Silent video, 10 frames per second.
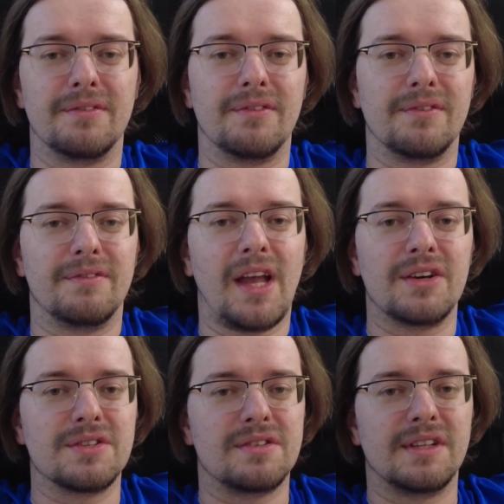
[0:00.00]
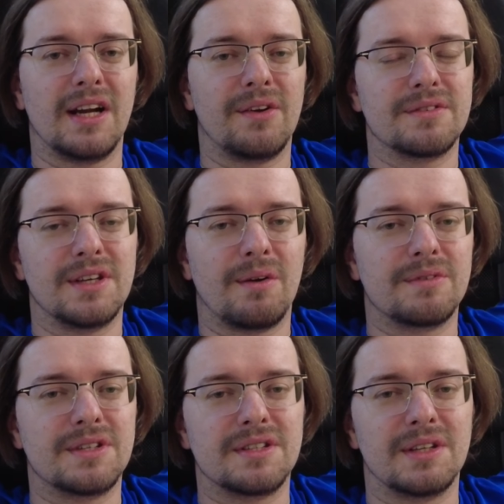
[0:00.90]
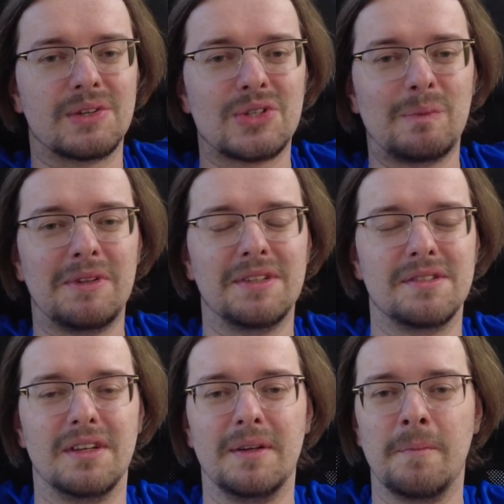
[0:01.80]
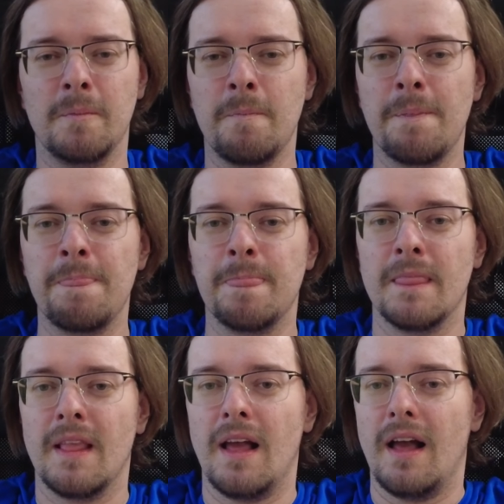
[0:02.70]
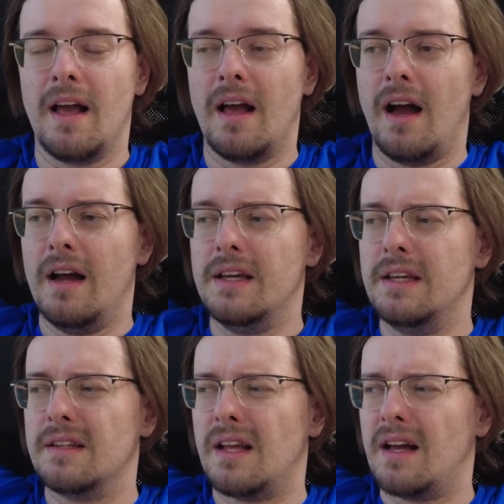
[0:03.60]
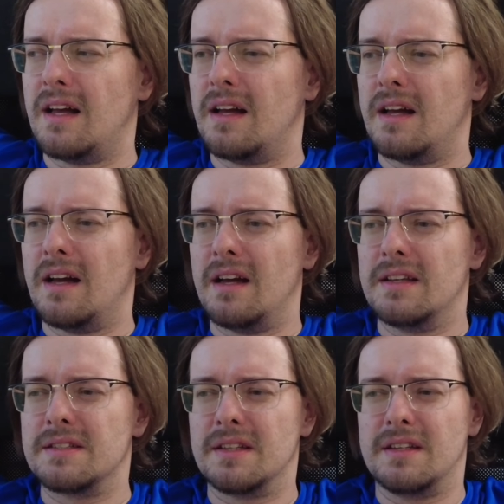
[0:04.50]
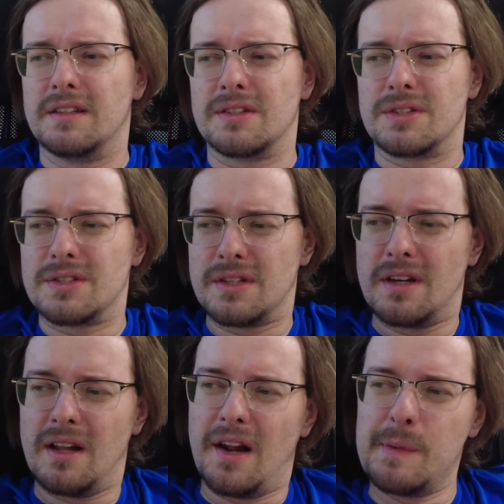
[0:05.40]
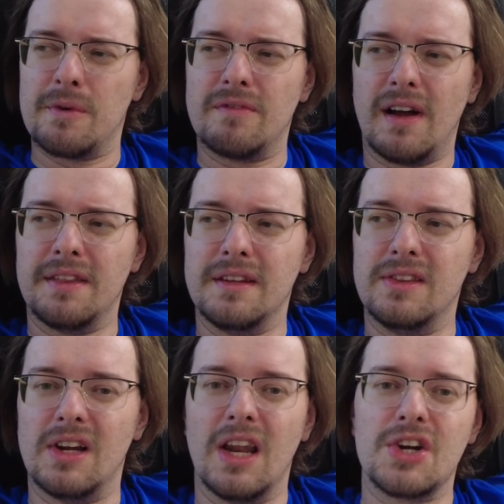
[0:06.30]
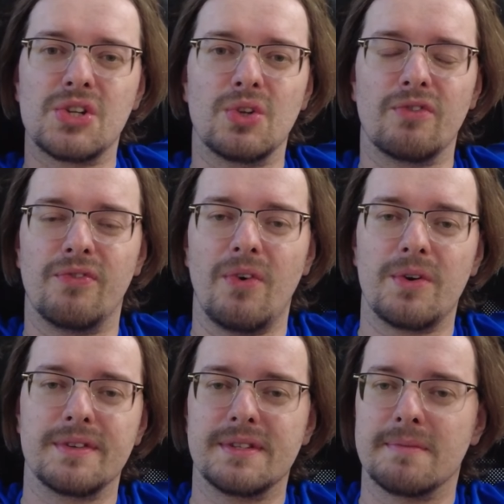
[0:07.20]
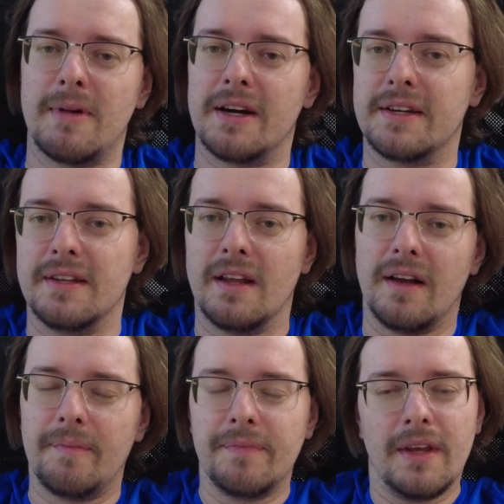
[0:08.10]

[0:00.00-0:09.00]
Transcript: w Dungeons and Dragons, jakąś historyczną edycję i na, jest taki też serial animowany The Legend of Vox Machina